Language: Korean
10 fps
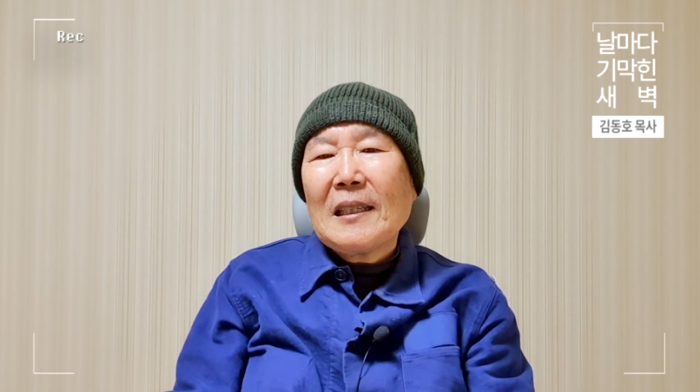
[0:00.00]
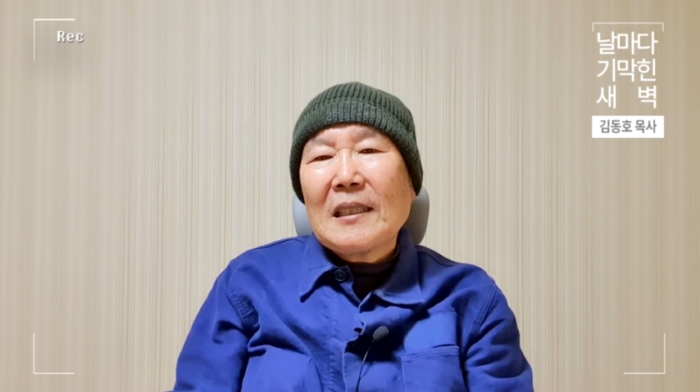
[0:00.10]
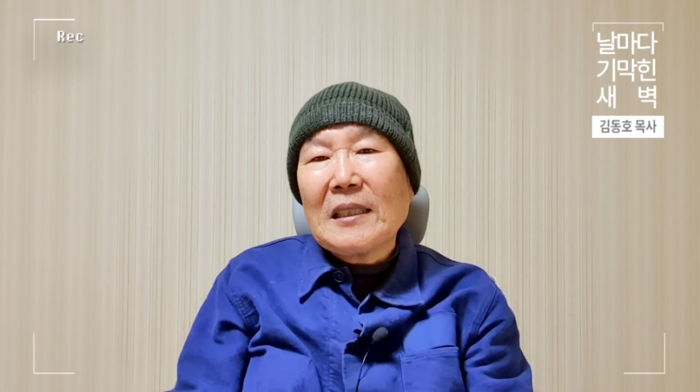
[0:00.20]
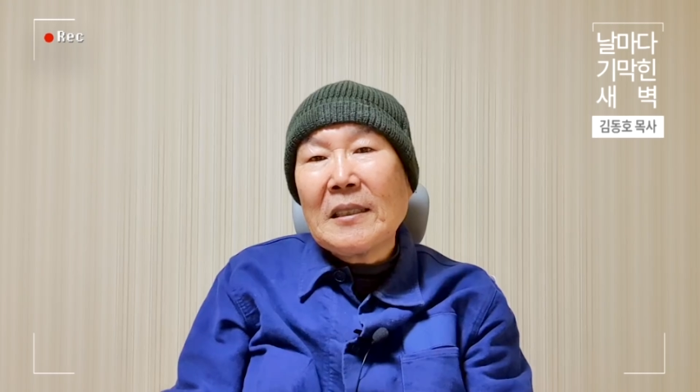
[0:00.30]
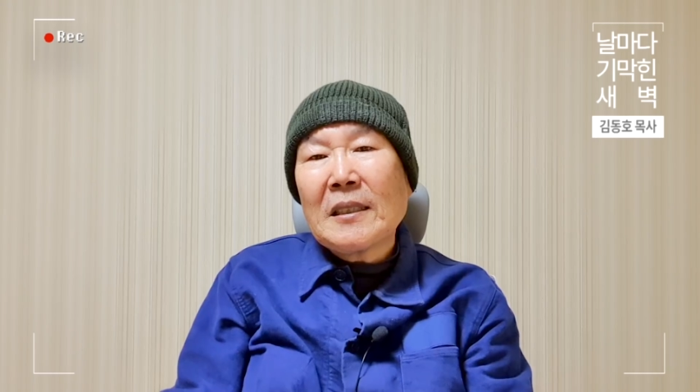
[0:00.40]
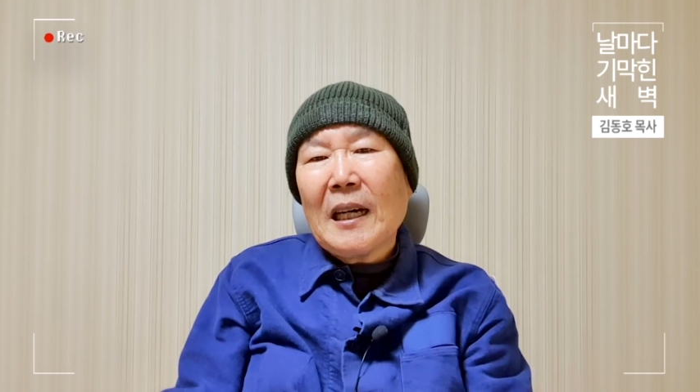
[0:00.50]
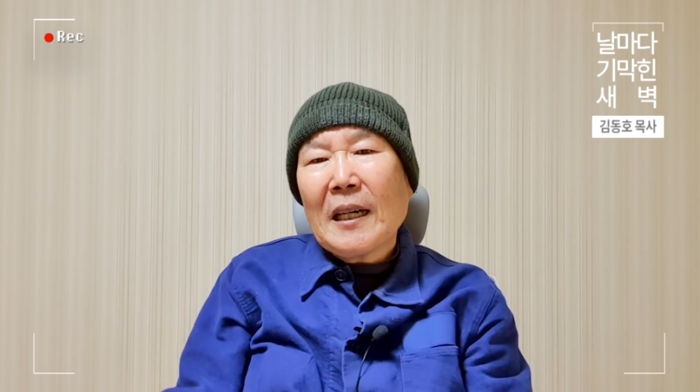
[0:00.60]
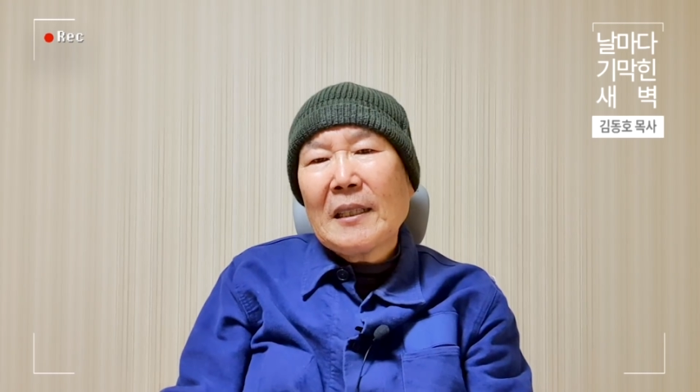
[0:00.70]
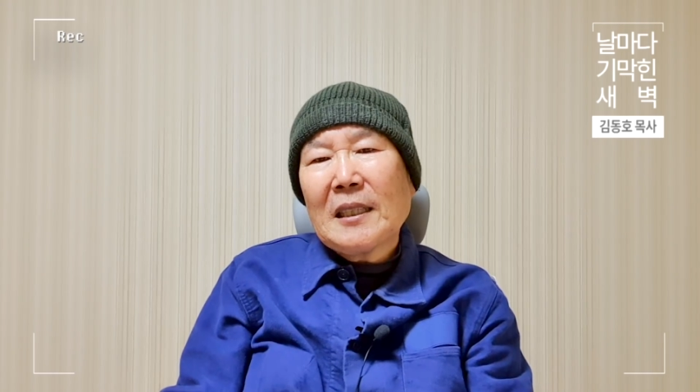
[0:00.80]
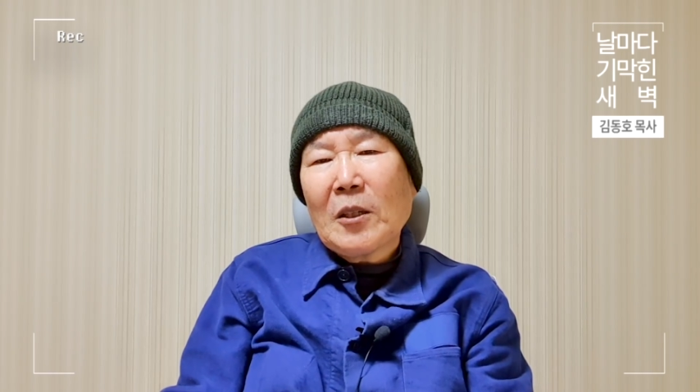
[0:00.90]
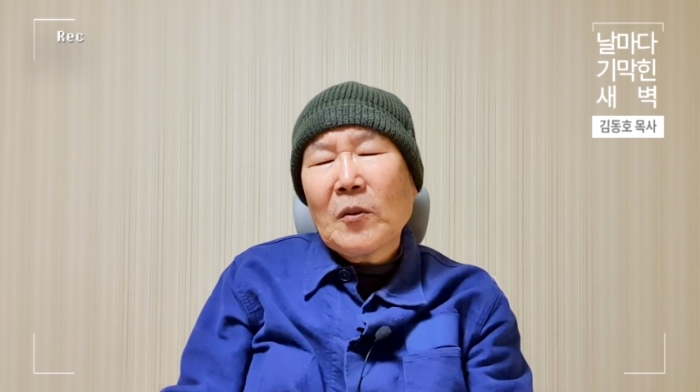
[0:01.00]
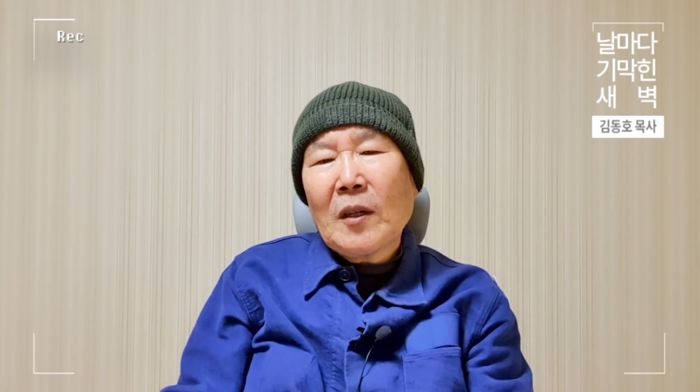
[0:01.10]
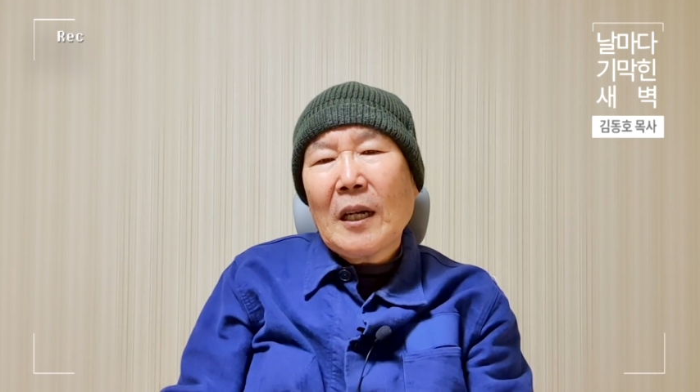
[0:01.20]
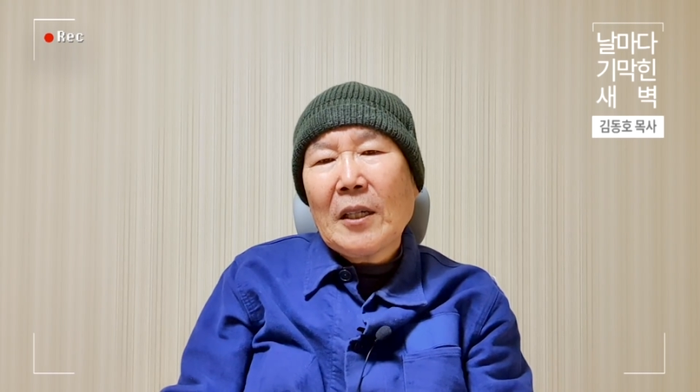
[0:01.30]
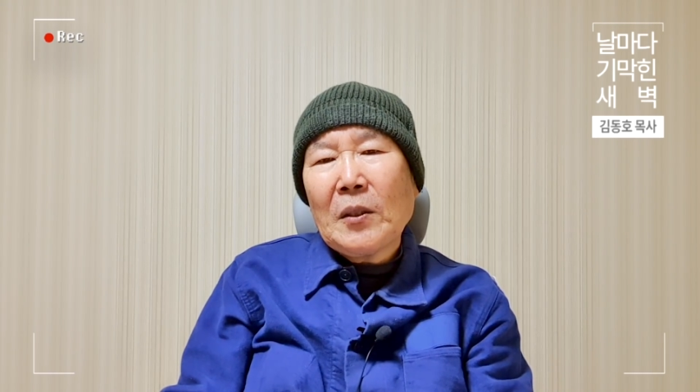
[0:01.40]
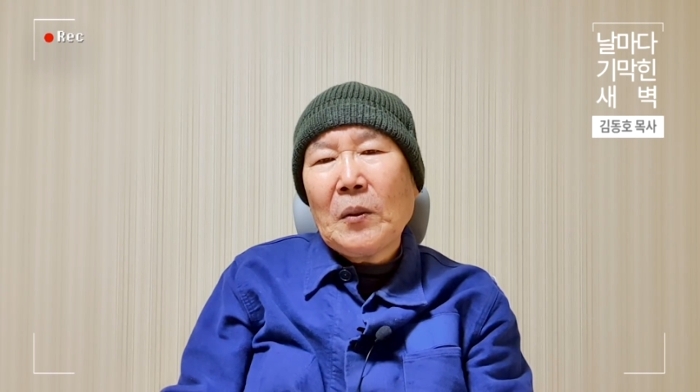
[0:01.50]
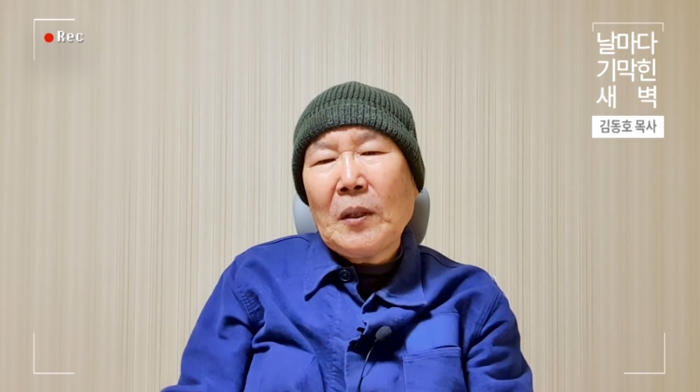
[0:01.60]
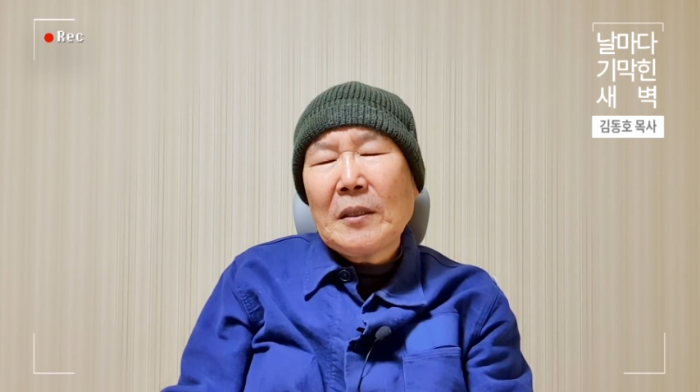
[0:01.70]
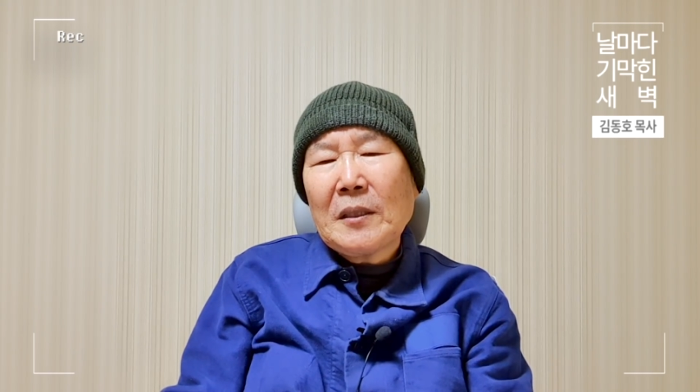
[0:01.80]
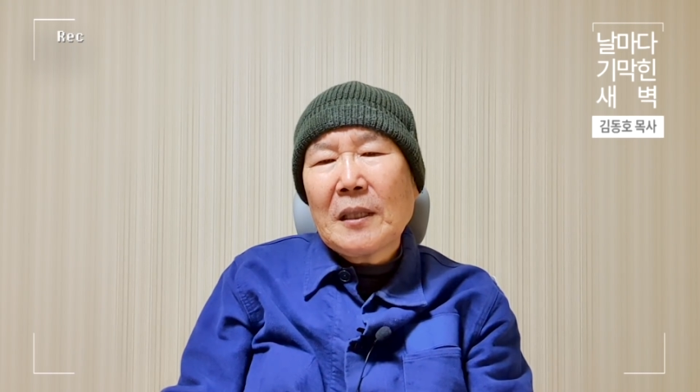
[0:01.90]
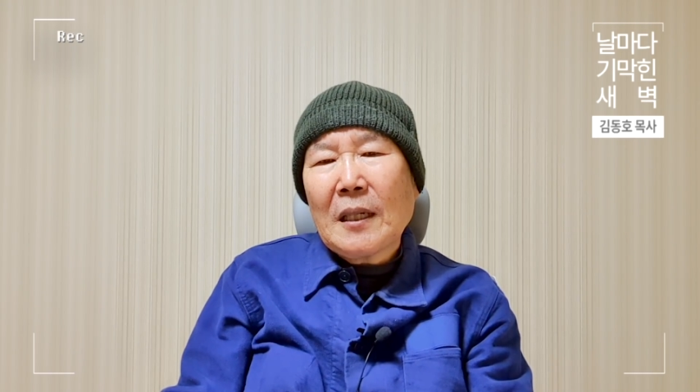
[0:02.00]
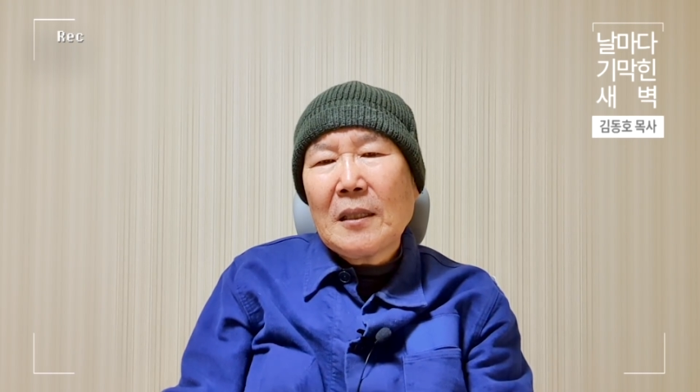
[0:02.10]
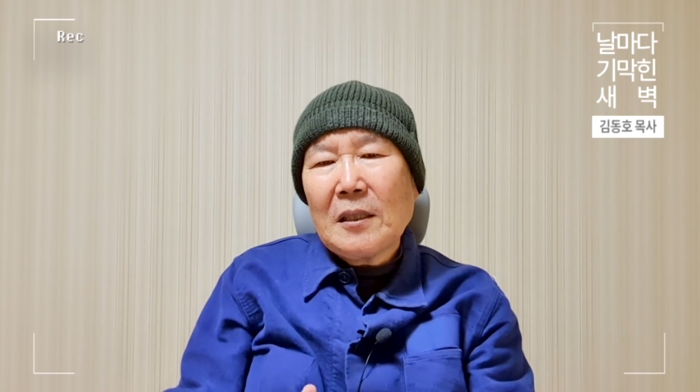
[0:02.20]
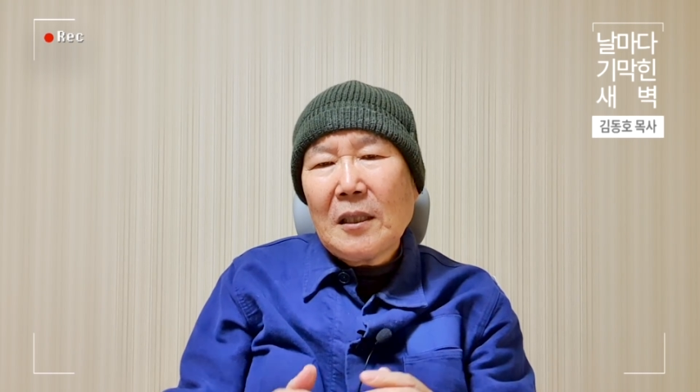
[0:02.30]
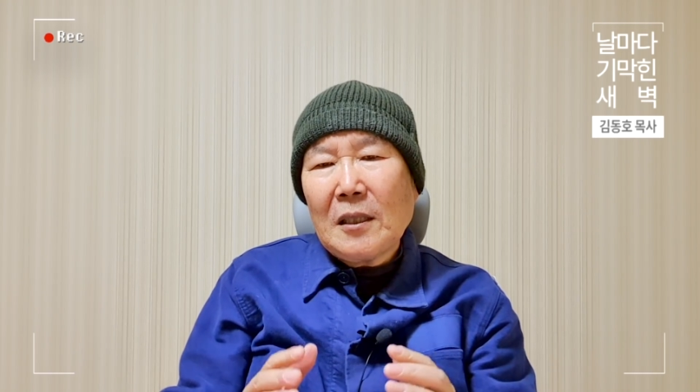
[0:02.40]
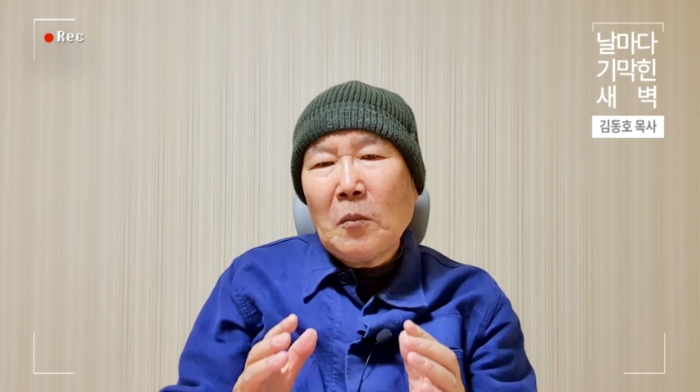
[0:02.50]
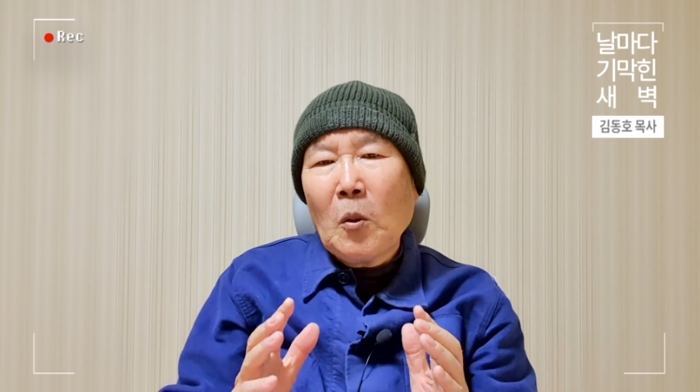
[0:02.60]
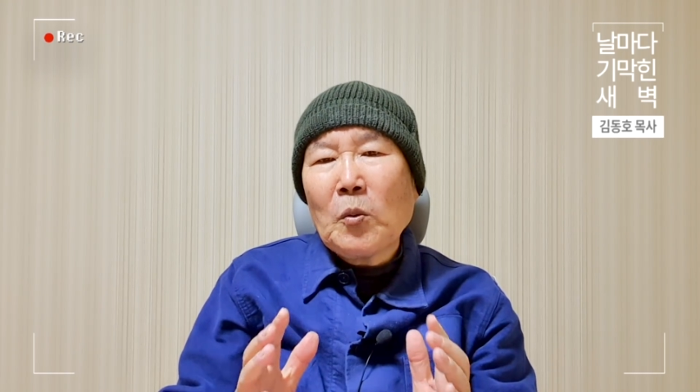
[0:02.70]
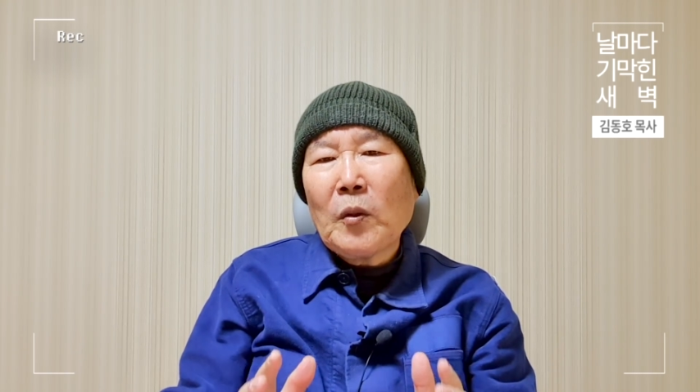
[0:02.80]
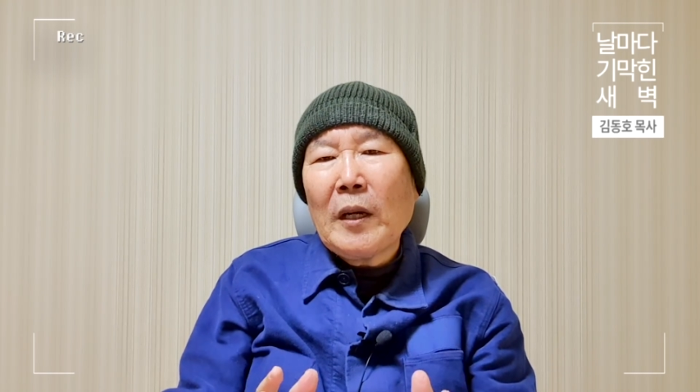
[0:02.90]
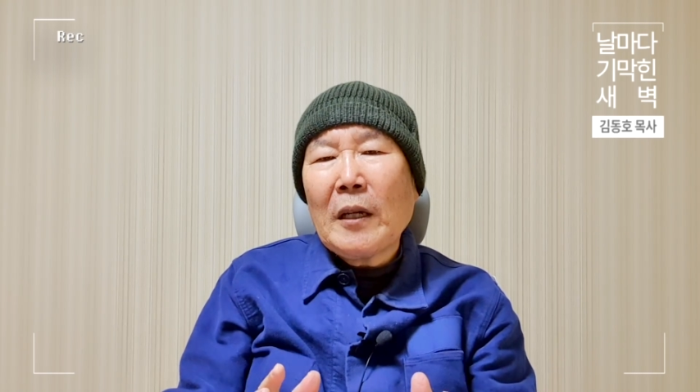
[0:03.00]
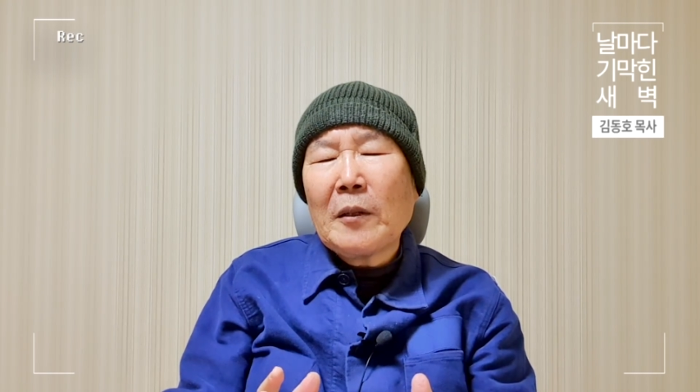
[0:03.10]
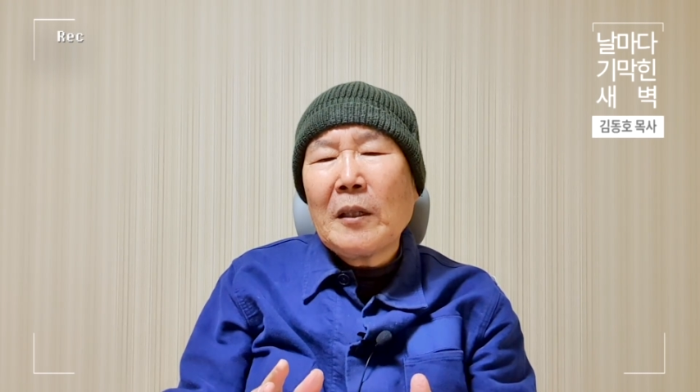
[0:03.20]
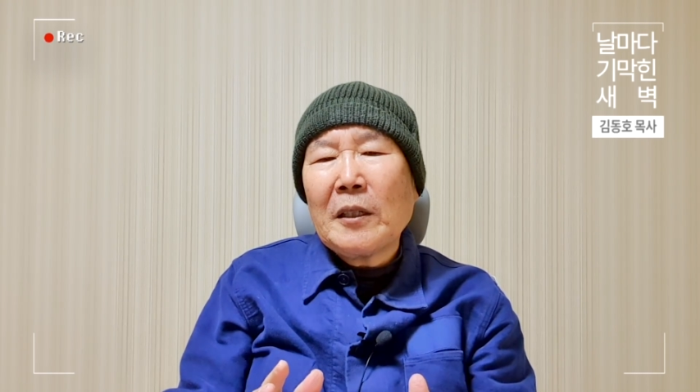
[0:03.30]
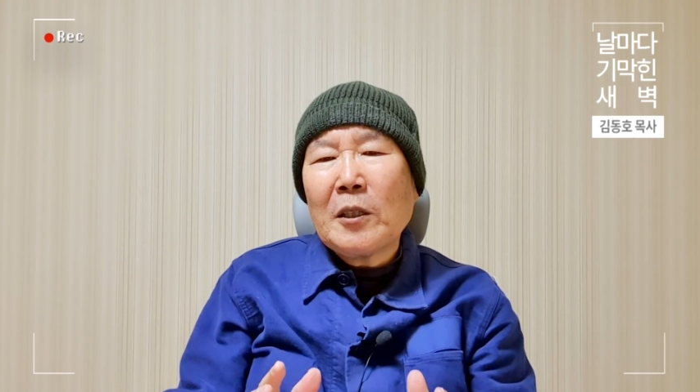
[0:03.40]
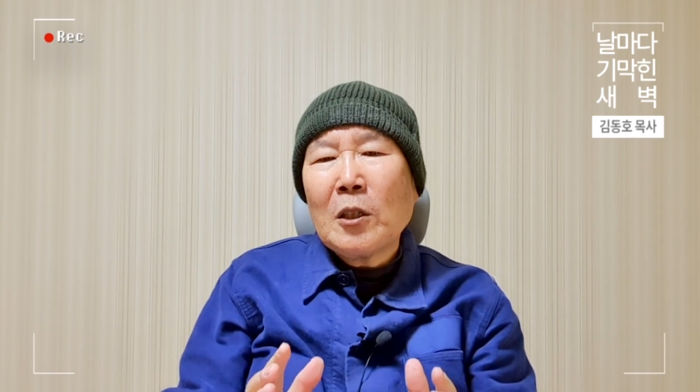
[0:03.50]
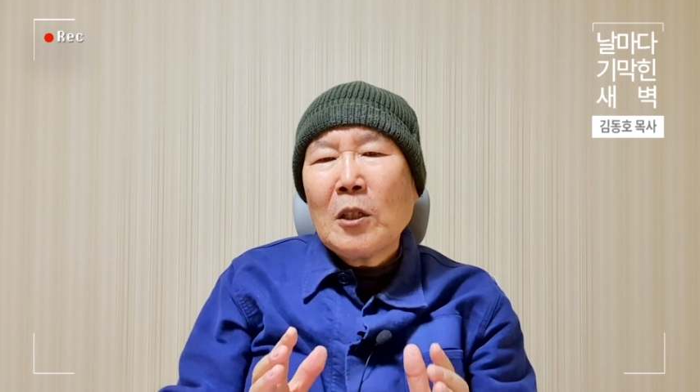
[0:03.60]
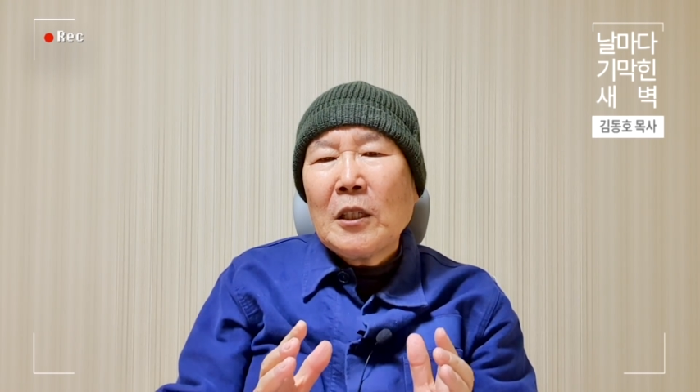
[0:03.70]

근사하게 착륙하기 위해서 제가 늘 몰두해야 될 일은